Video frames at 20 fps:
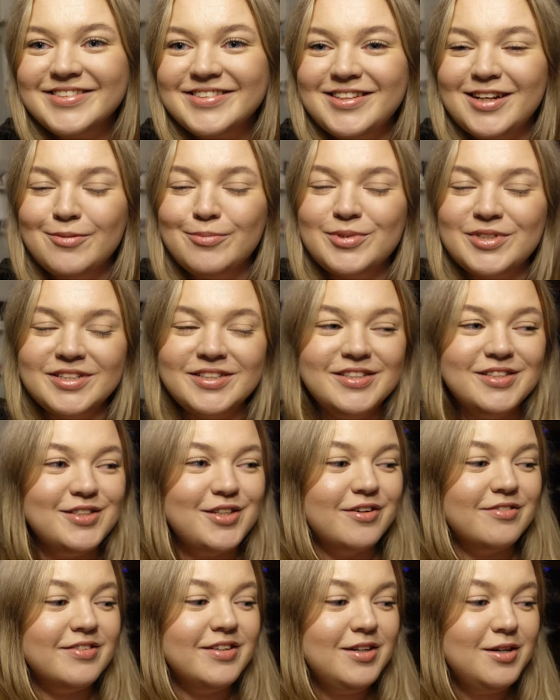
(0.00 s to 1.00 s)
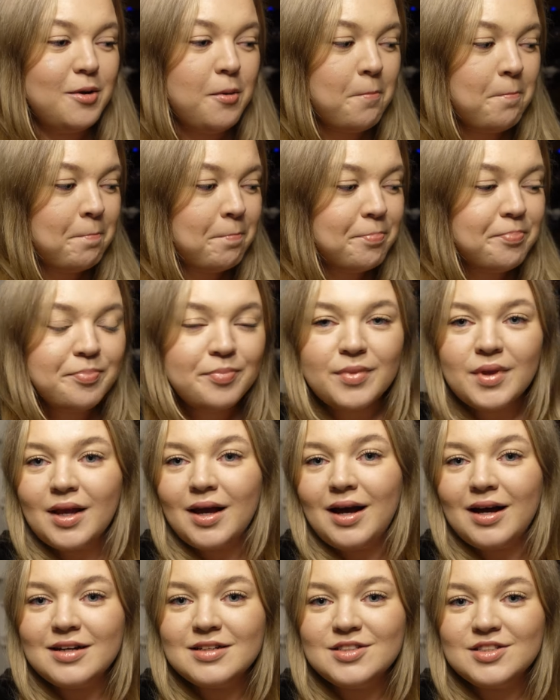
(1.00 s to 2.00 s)
stan przejściowy.
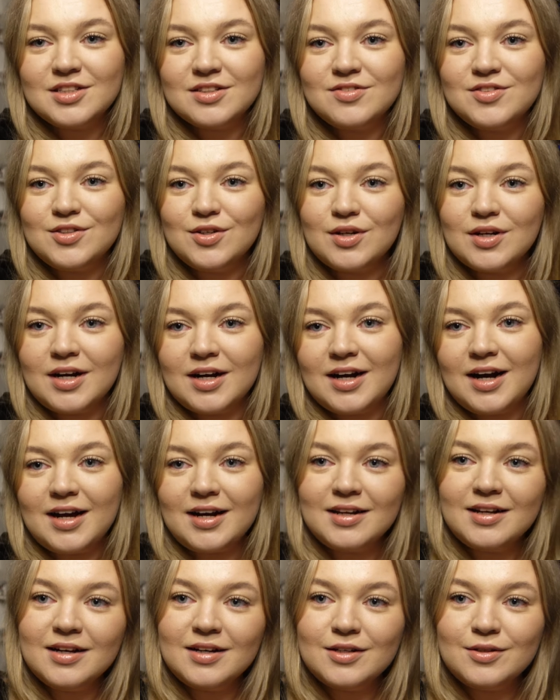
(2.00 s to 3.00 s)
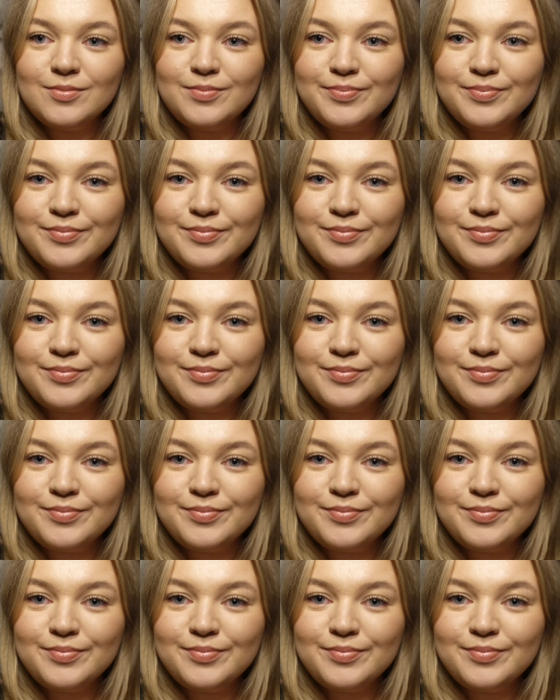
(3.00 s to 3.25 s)
Andrzej wciąga garniak.